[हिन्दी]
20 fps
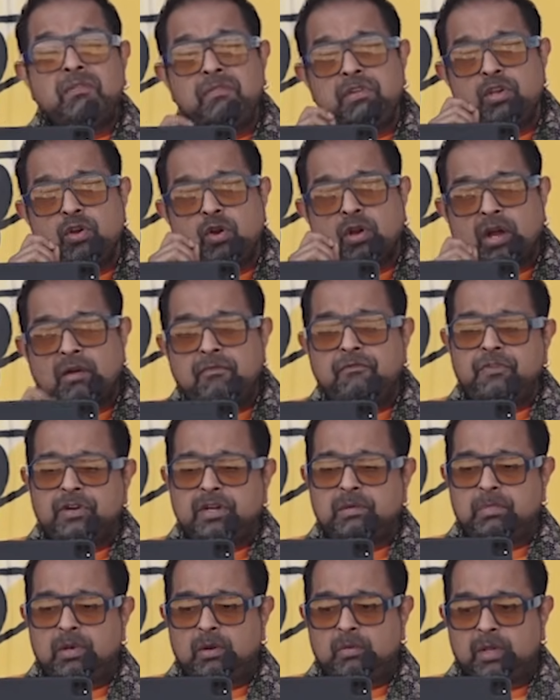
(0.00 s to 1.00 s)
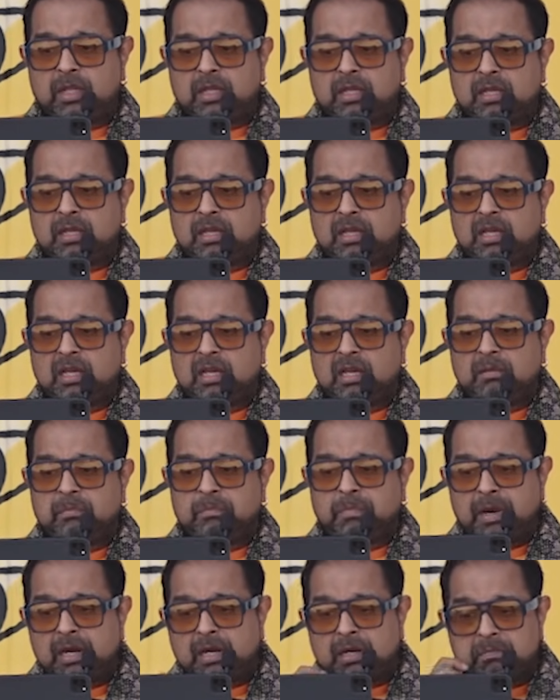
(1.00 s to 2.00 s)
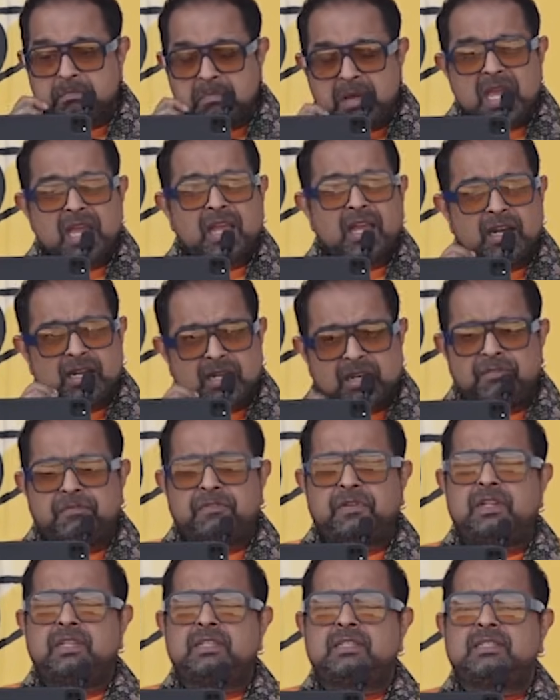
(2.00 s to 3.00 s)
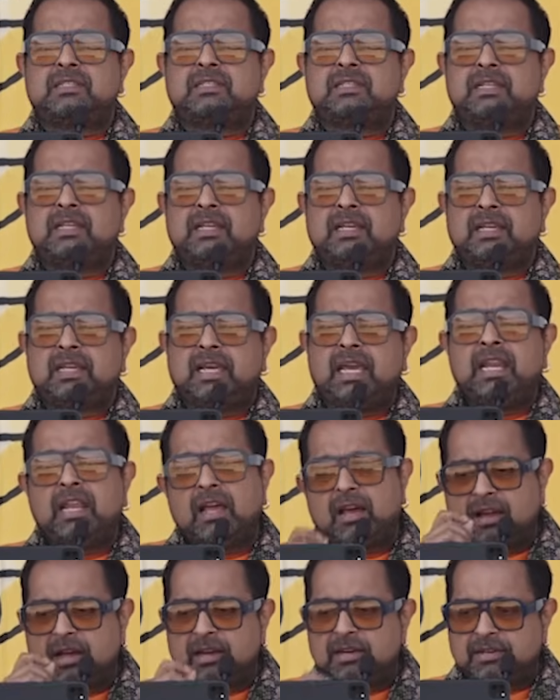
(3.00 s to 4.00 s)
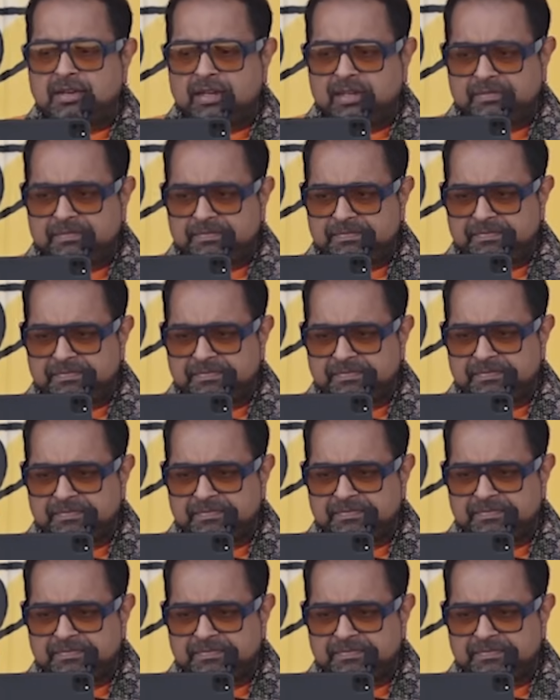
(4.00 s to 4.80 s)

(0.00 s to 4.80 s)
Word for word: वॉट एवर यू आर कंफर्टेबल विथ बट मेक अ डिफरेंस इन आर कंट्री